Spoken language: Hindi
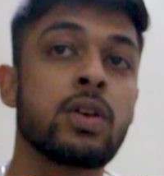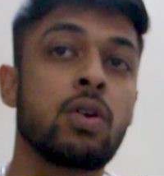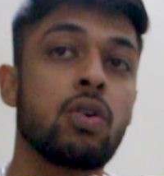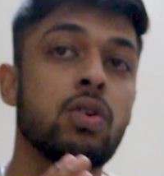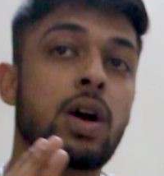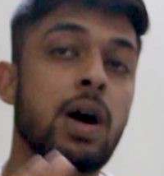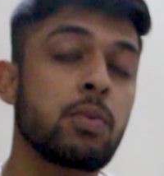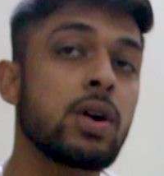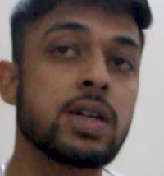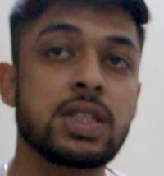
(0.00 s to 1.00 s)
और
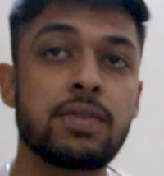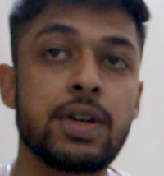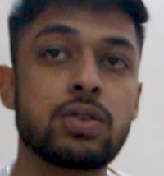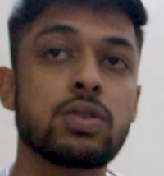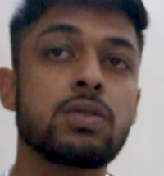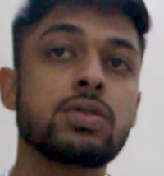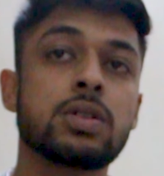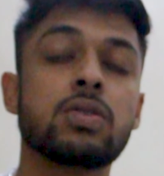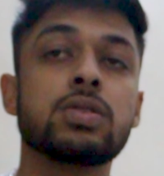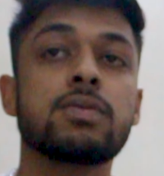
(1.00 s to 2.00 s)
आपको आज की वीडियो से कुछ
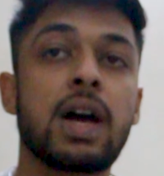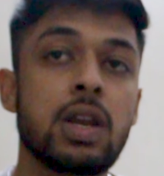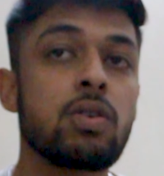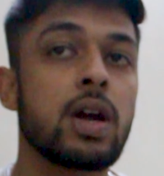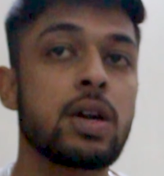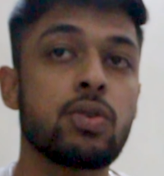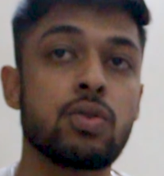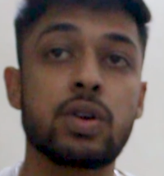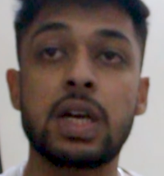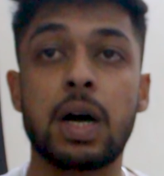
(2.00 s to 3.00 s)
ना कुछ वैल्यू ऐड हुई
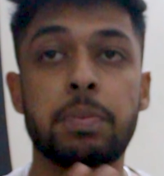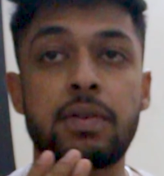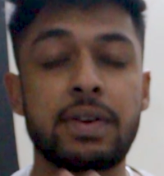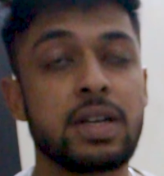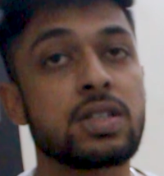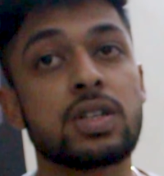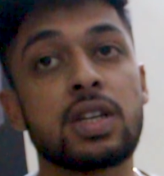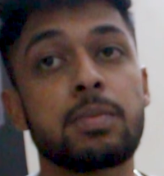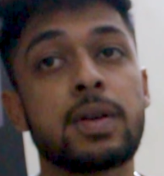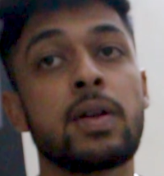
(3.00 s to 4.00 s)
होगी आपकी फिटनेस
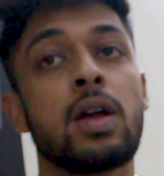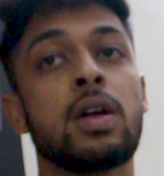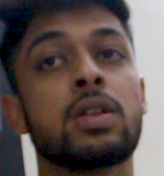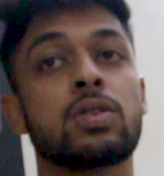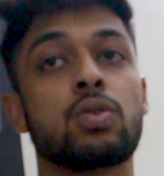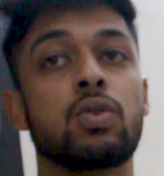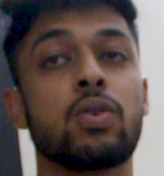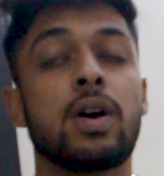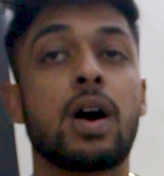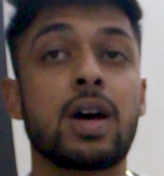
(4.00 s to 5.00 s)
जर्नी में तो
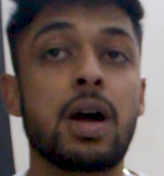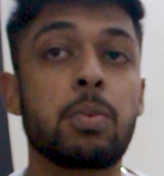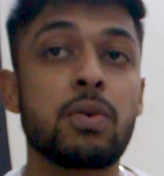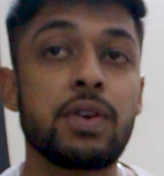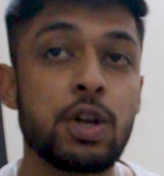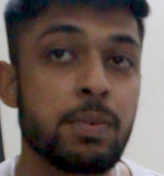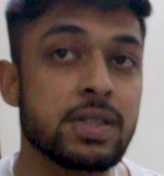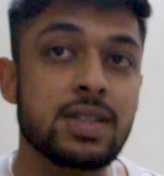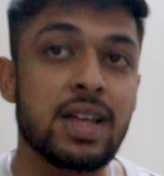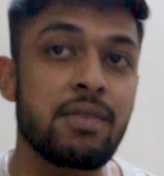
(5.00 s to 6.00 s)
अगर आपको वीडियो
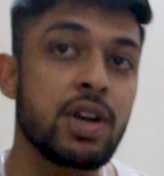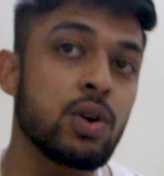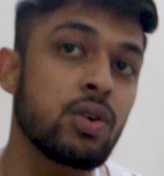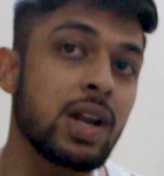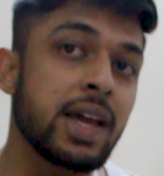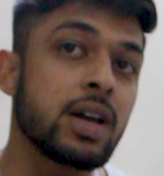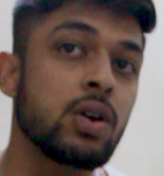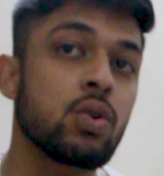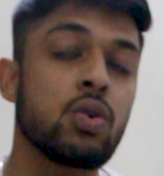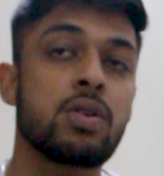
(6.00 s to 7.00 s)
पसंद आई वीडियो को लाइक
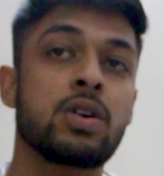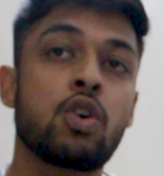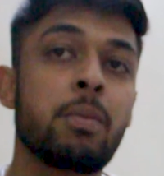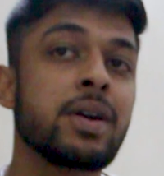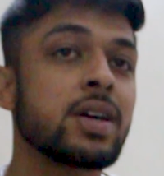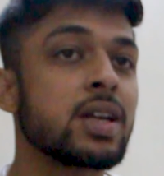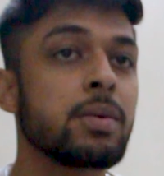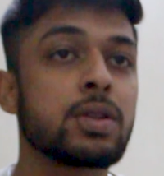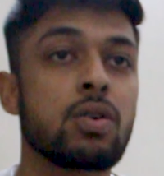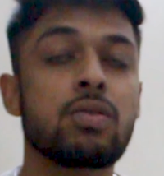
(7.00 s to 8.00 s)
करो कमेंट
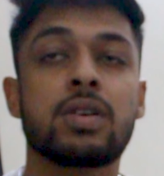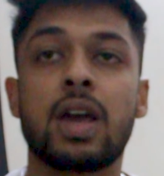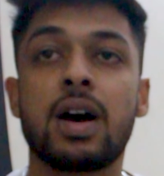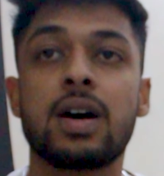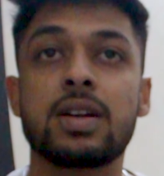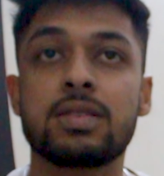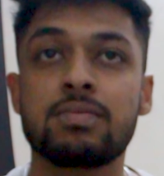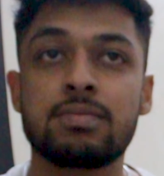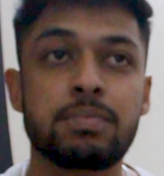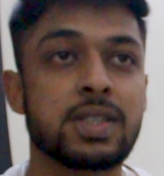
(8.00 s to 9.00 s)
करके बताओ क्या
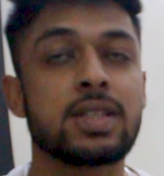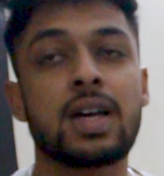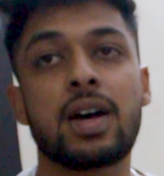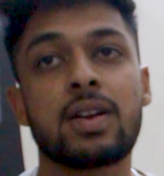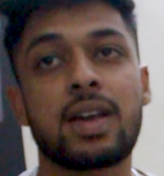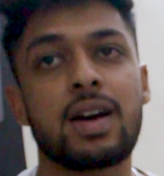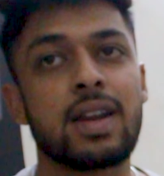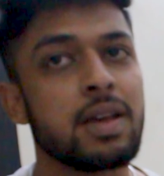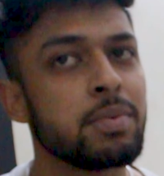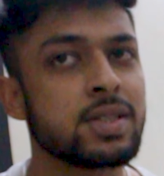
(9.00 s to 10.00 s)
पसंद आया क्या
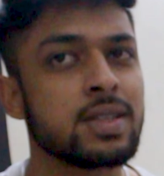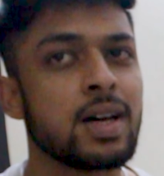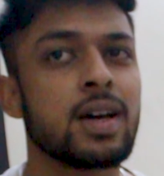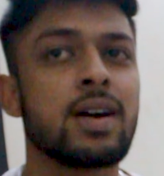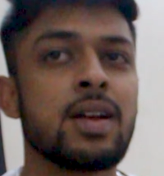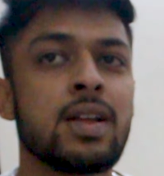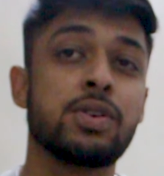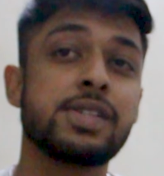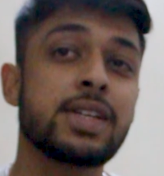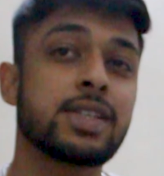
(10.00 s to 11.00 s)
नहीं पसंद आया तो
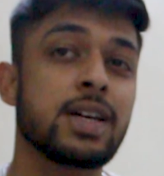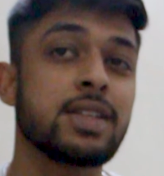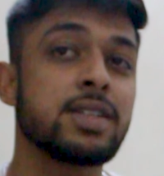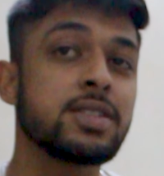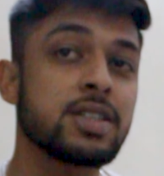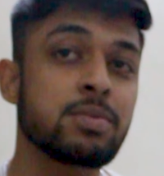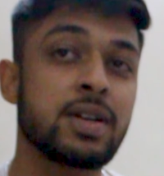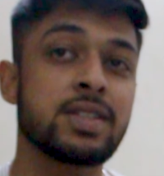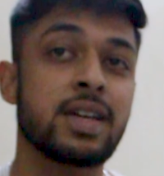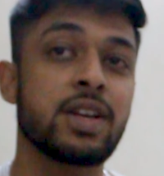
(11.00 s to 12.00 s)
इसी के साथ इस इज्जत
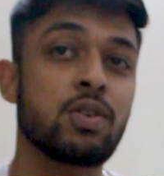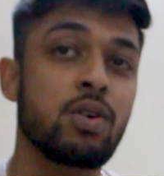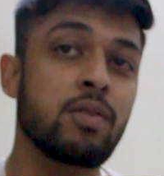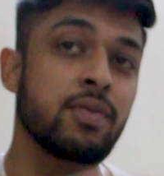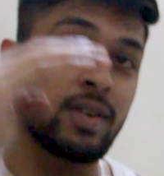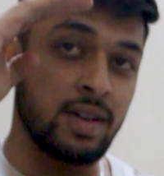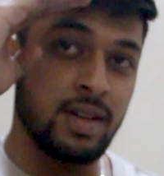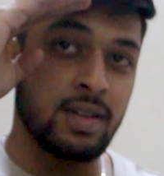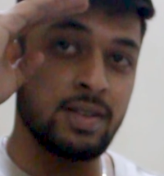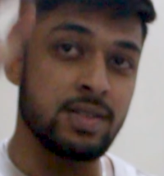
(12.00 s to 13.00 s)
माने साइनिंग ऑफ
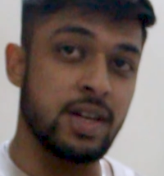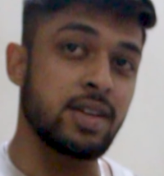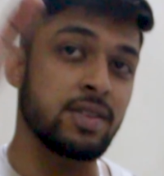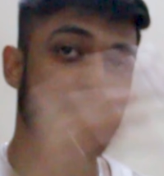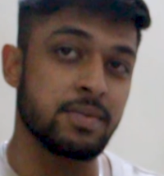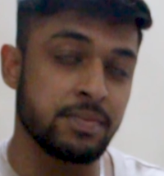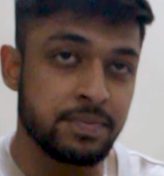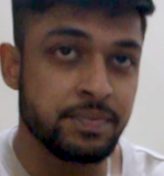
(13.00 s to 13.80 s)
जय हिंद